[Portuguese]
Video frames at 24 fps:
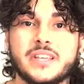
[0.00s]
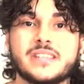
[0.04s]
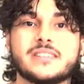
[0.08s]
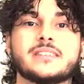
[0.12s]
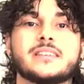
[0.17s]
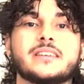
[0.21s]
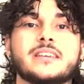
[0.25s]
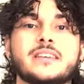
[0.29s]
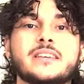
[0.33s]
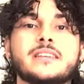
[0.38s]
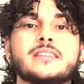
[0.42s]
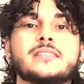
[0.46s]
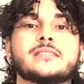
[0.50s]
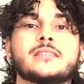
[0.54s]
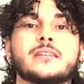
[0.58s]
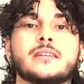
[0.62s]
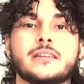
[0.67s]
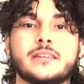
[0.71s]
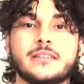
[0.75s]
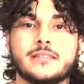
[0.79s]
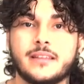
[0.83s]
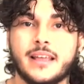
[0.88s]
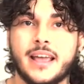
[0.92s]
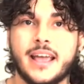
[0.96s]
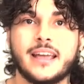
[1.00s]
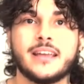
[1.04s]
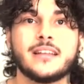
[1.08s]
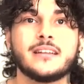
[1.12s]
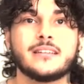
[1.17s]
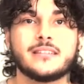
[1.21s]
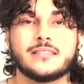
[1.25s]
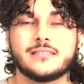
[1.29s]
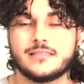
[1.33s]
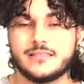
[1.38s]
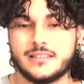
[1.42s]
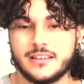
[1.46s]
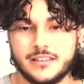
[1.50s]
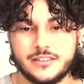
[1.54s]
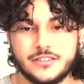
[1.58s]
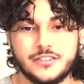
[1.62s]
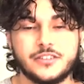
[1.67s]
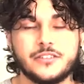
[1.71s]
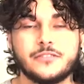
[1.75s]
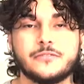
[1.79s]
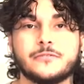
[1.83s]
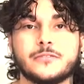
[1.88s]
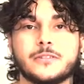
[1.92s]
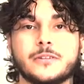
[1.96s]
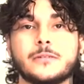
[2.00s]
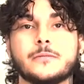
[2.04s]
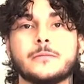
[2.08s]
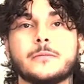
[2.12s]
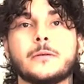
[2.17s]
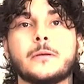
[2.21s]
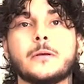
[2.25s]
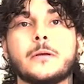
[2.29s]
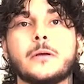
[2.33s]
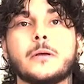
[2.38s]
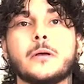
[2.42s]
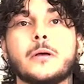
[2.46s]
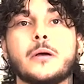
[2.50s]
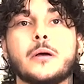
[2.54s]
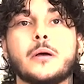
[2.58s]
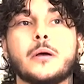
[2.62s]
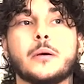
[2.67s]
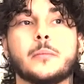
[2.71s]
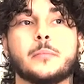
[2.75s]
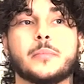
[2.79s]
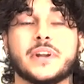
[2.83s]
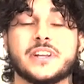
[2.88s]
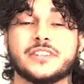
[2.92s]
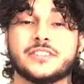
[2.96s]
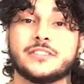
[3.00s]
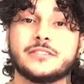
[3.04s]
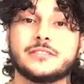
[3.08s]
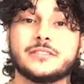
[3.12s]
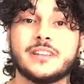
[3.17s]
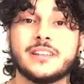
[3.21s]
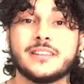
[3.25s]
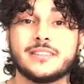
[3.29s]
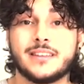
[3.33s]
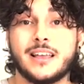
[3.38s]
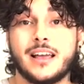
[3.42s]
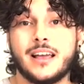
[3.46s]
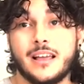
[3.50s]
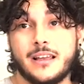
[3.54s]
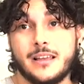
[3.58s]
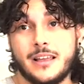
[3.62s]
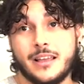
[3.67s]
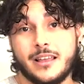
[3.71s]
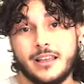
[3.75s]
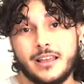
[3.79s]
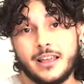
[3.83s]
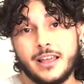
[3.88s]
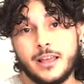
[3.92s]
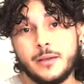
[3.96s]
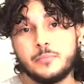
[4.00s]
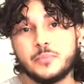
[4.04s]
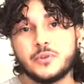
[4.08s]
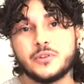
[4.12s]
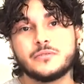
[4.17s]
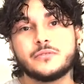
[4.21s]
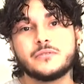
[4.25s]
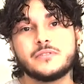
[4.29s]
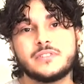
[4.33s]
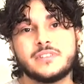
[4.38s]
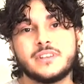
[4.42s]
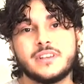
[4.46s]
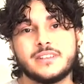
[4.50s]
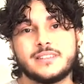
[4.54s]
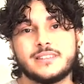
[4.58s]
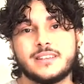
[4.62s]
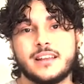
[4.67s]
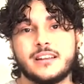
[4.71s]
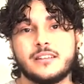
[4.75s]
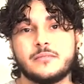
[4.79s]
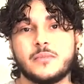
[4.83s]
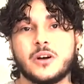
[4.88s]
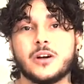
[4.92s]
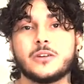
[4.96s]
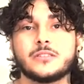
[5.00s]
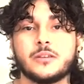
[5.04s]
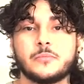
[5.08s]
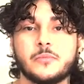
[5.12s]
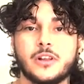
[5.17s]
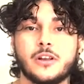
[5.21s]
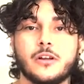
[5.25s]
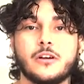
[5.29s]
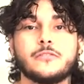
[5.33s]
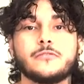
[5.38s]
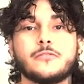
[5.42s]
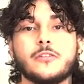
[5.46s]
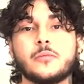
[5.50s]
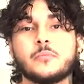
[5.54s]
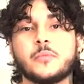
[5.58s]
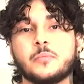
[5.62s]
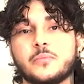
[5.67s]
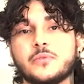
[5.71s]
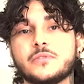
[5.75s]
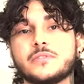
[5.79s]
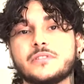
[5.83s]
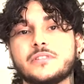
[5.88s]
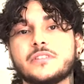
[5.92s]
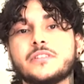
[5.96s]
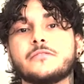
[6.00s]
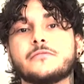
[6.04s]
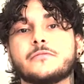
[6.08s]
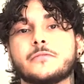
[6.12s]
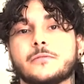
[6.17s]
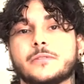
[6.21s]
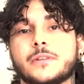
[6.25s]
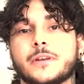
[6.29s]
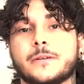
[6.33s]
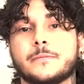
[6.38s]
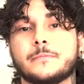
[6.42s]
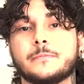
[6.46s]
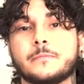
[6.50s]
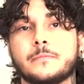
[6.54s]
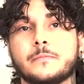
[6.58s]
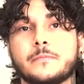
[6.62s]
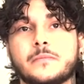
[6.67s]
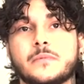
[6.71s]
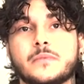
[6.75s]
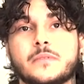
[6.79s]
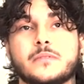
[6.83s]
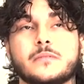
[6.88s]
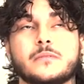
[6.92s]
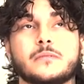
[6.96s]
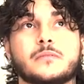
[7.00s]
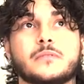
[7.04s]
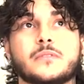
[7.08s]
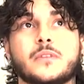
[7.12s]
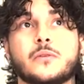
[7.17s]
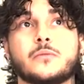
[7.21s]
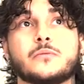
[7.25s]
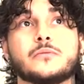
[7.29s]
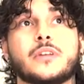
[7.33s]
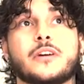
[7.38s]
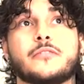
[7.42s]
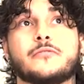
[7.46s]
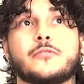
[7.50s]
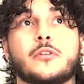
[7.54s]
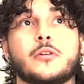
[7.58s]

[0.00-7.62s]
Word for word: pesquisa e técnica científica para a gente tentar reproduzir esse animal da melhor forma possível, né? Então, da